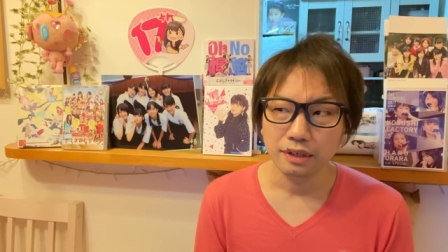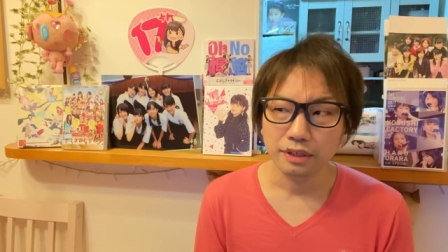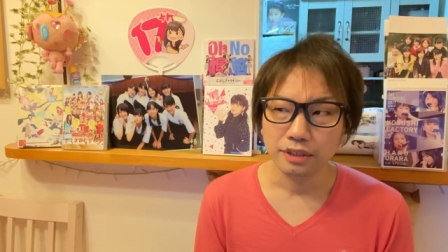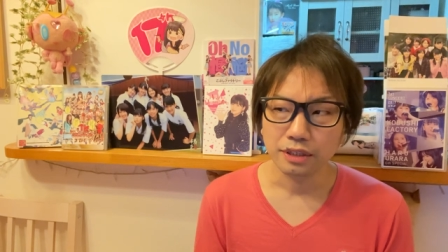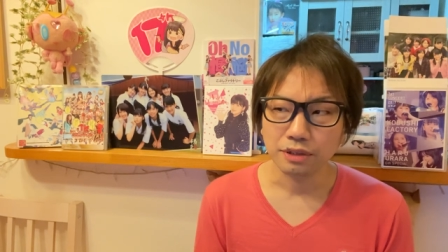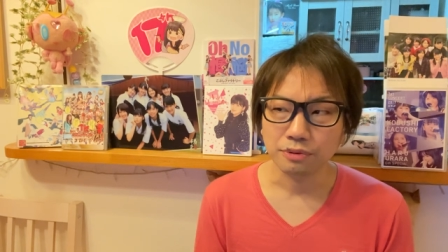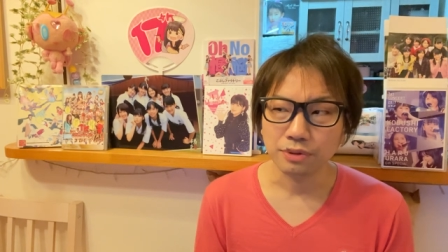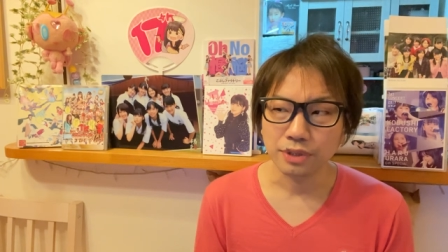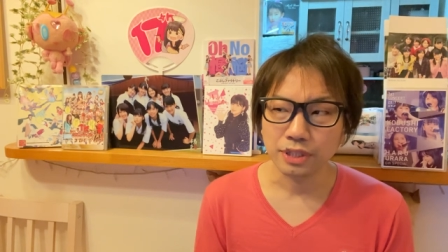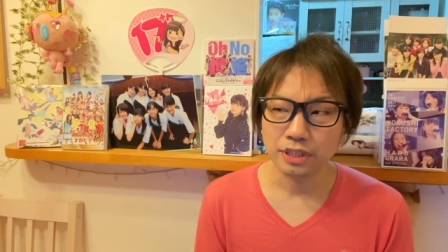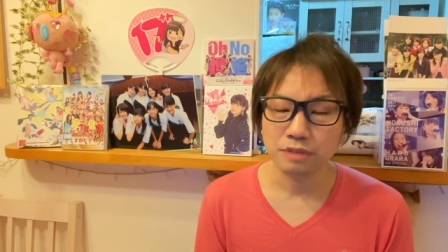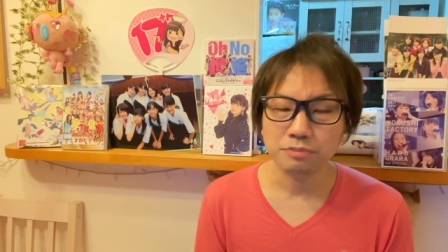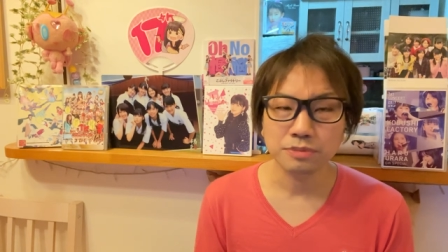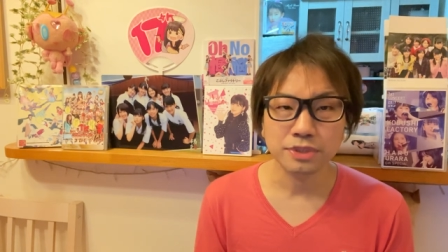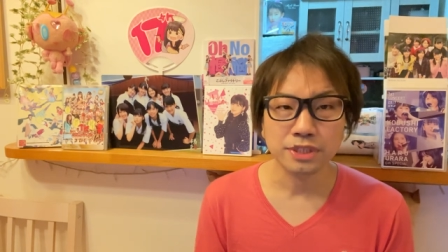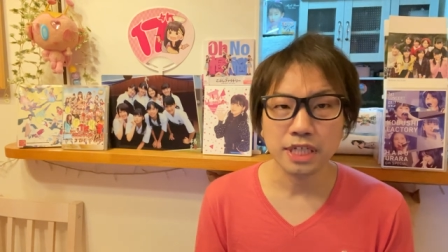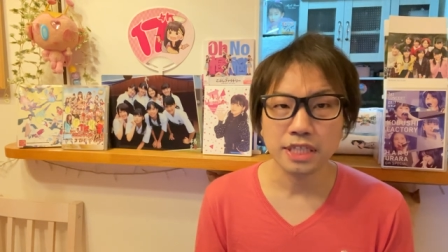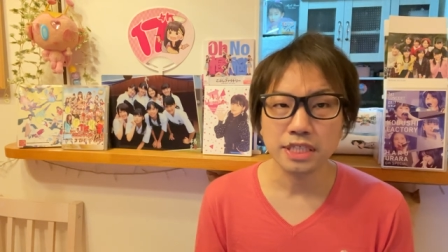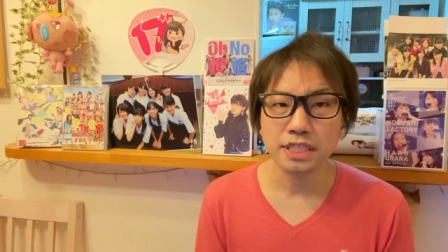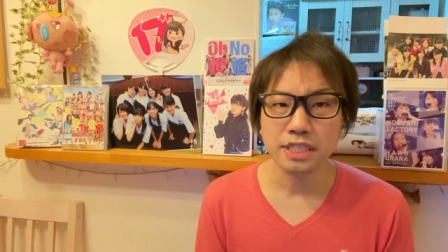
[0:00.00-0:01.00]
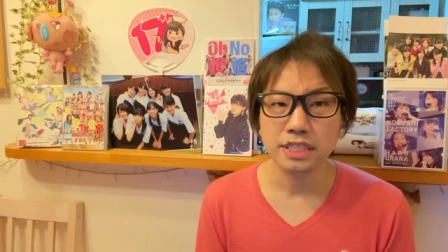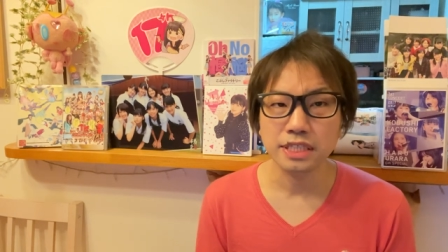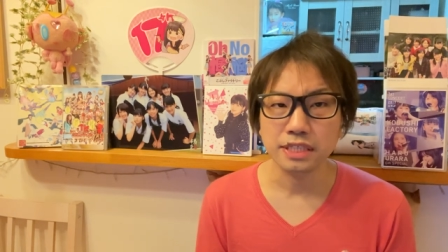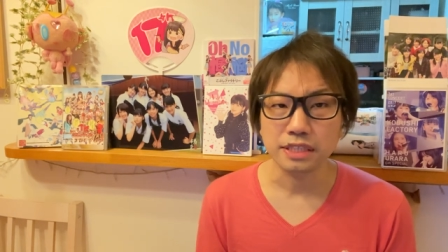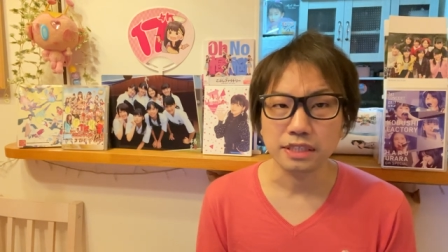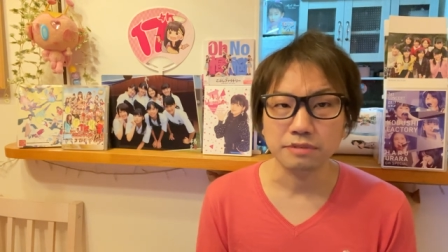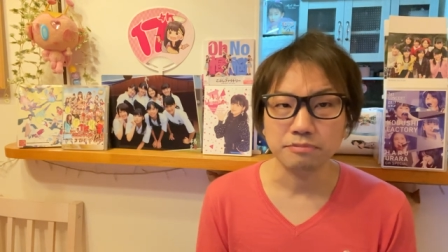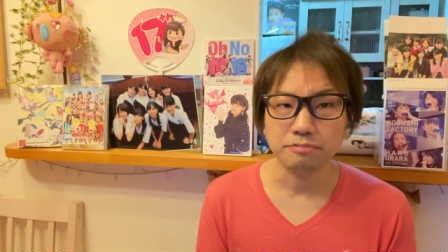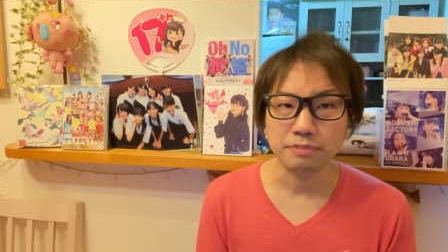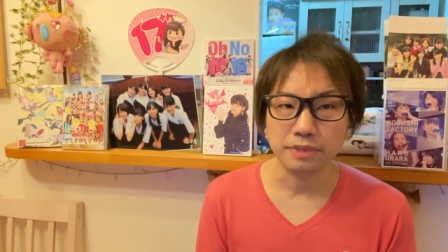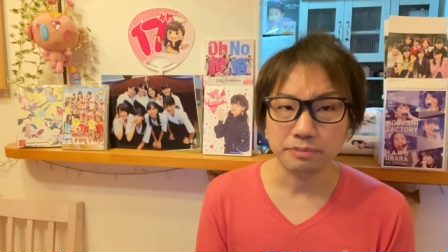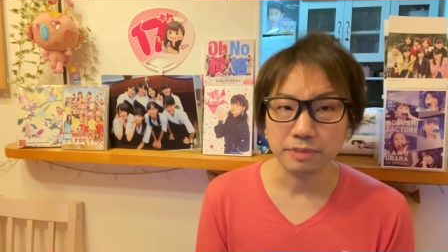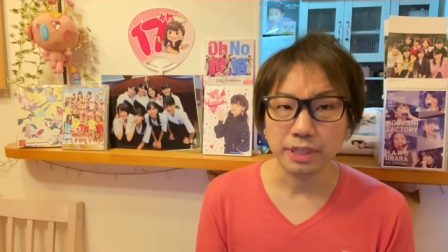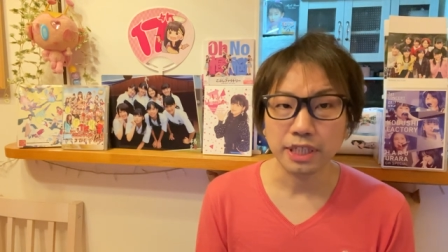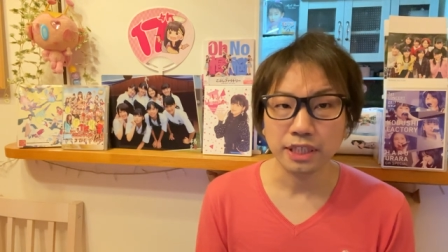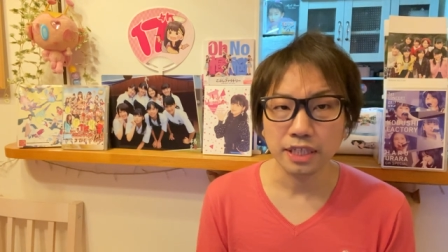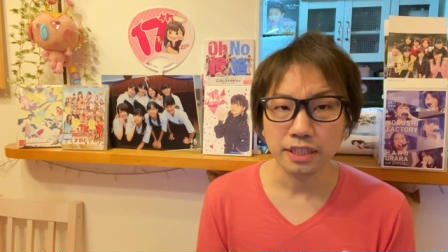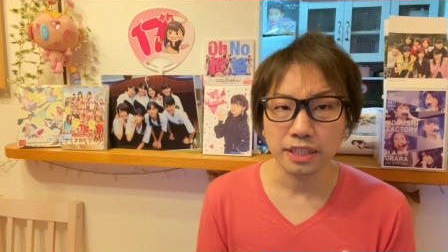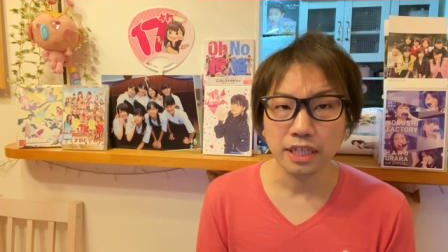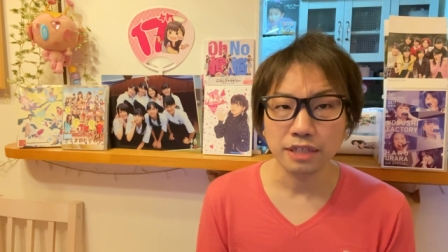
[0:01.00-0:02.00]
でこれって難しい見
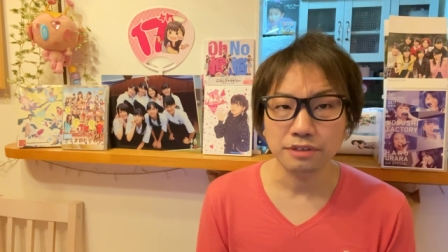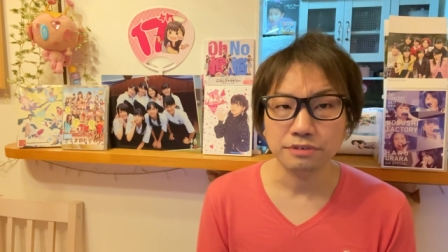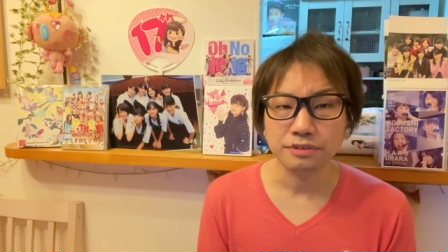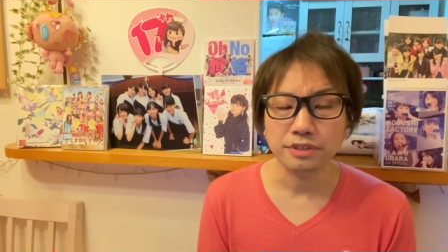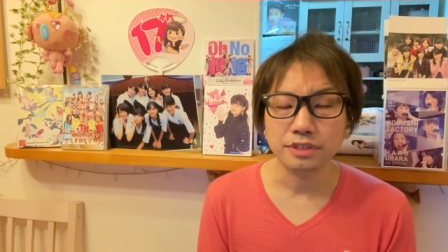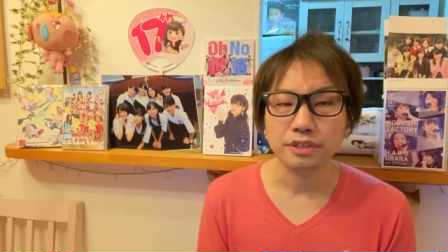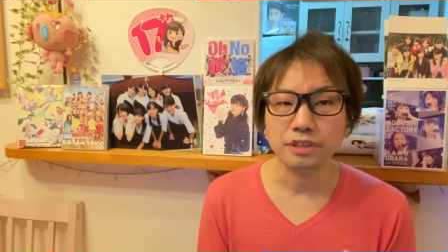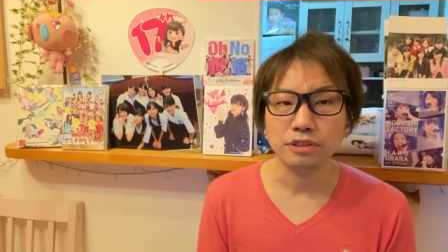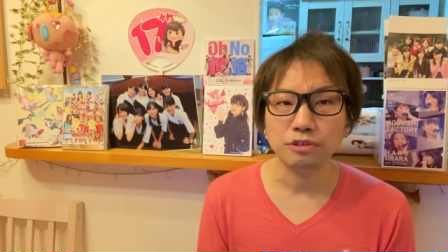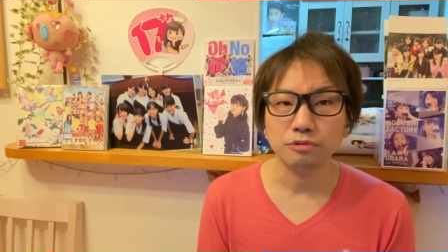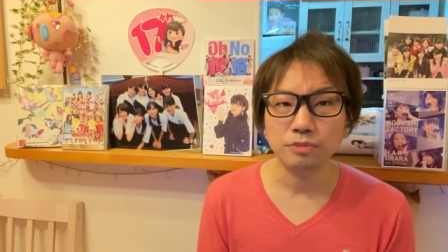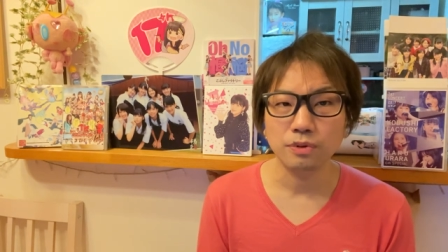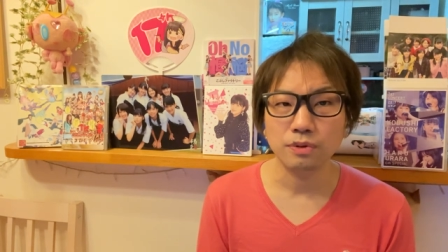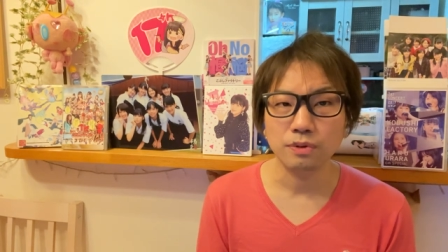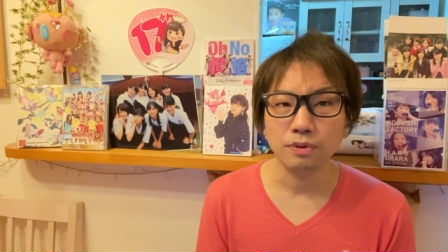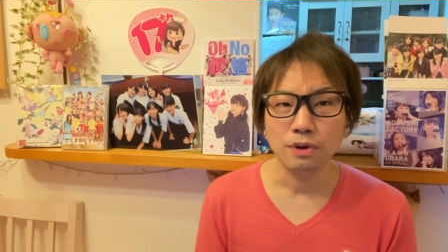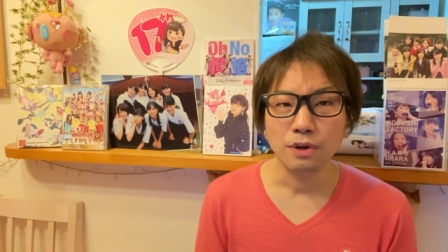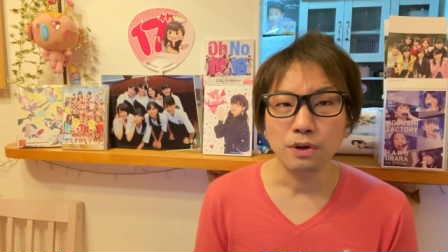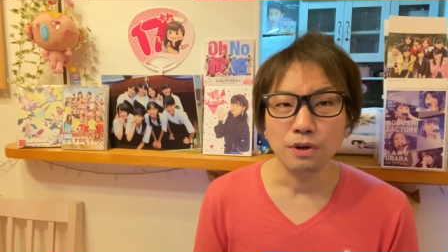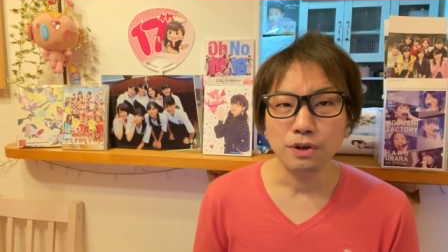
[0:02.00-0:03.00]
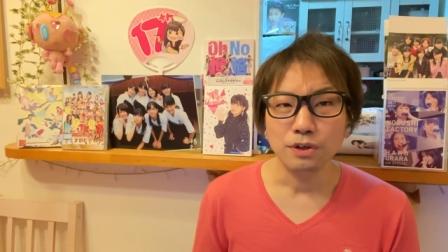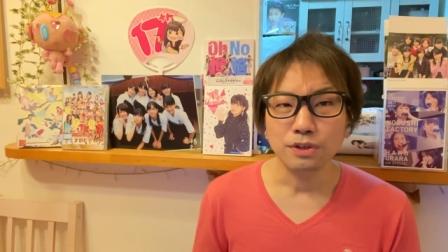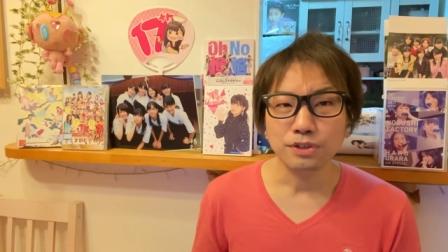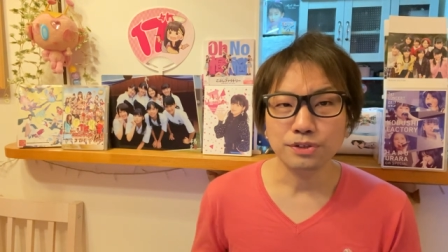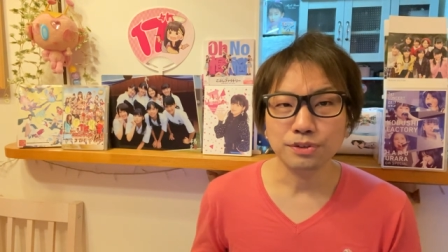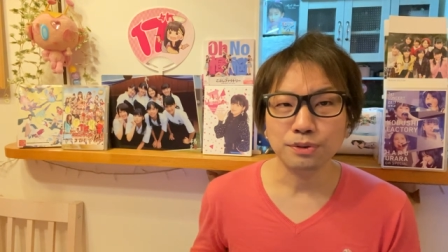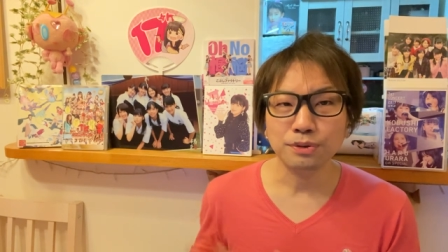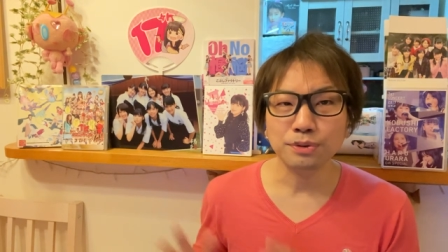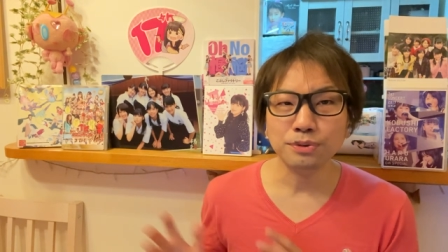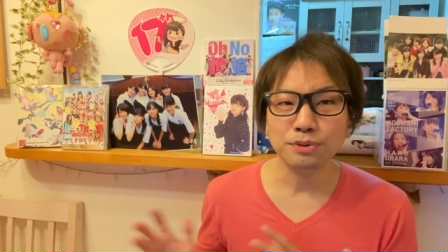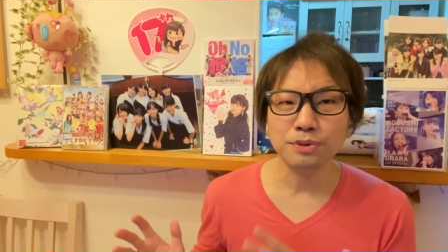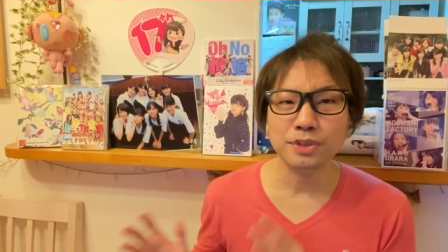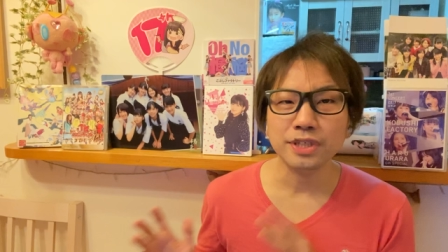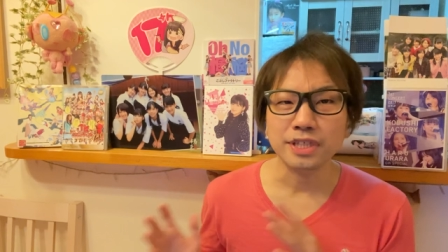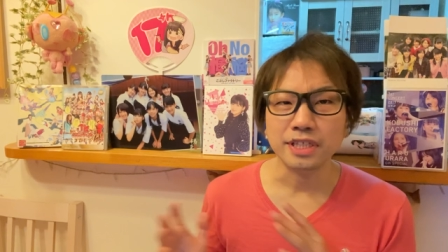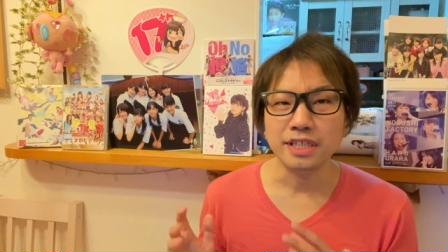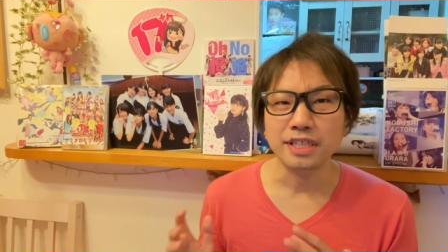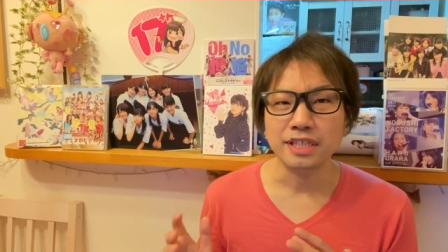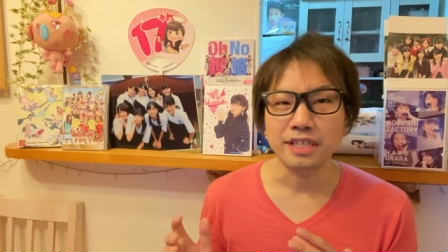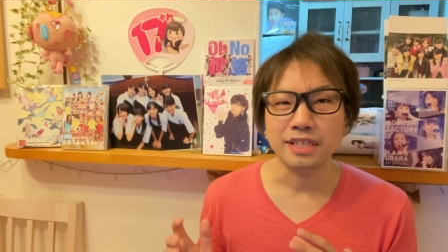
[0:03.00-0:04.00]
方になるんですけども、その
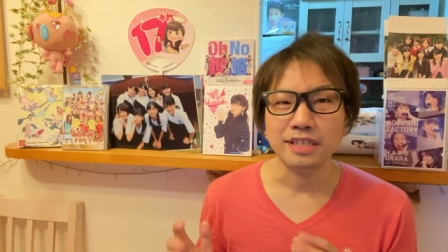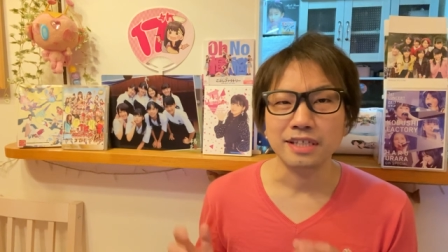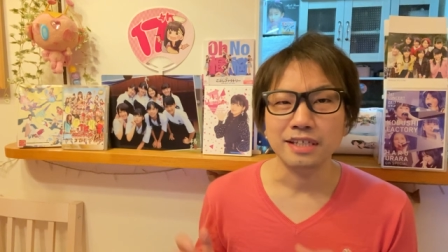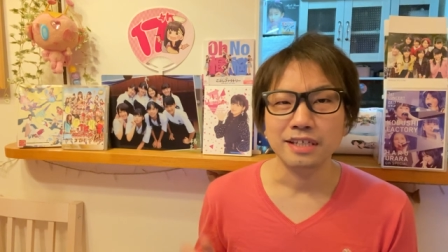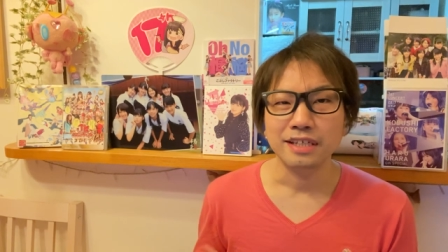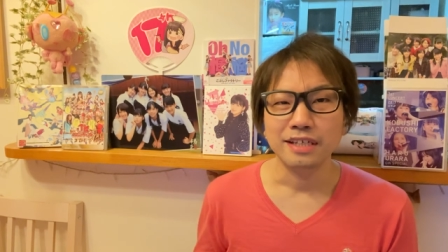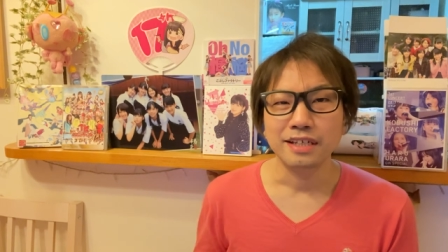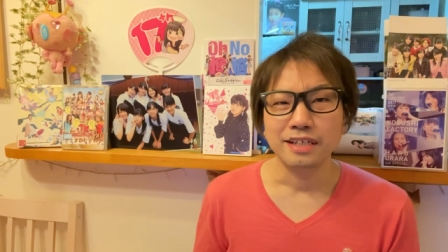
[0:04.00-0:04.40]
時に